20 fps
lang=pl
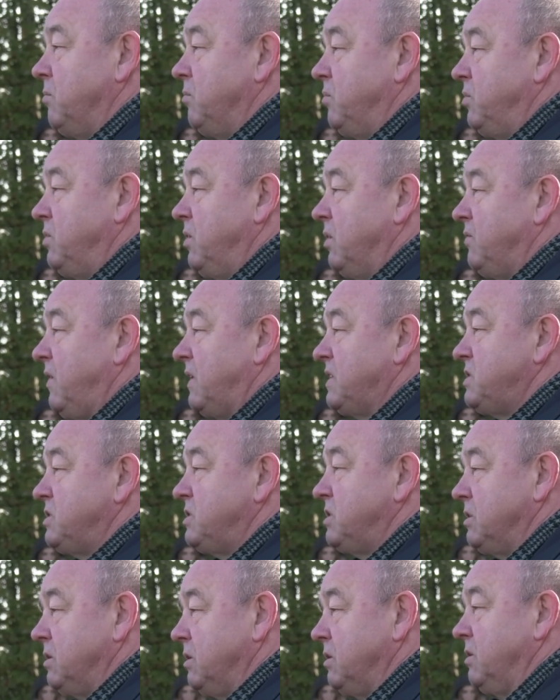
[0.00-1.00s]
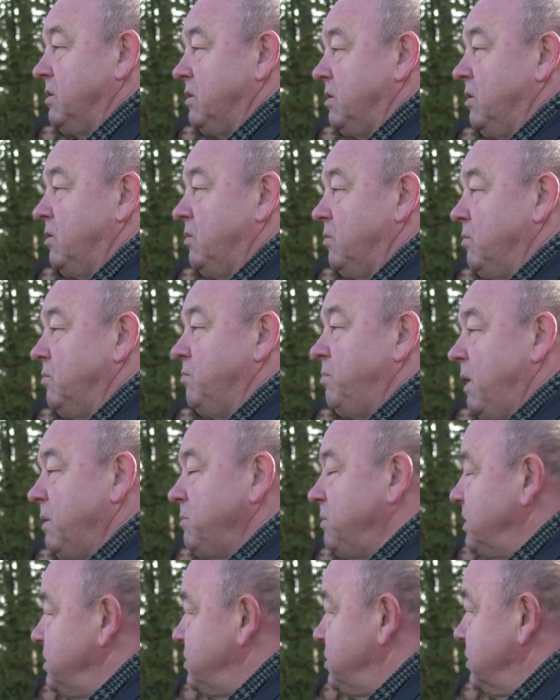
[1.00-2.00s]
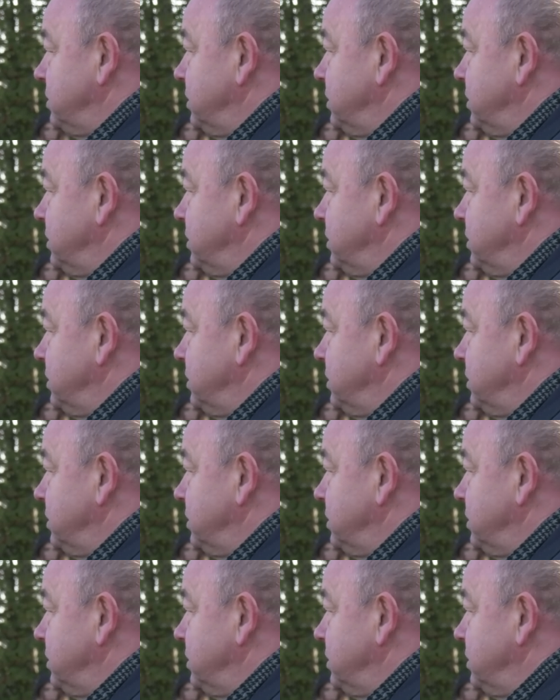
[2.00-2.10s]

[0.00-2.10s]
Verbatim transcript: budować tą pamięć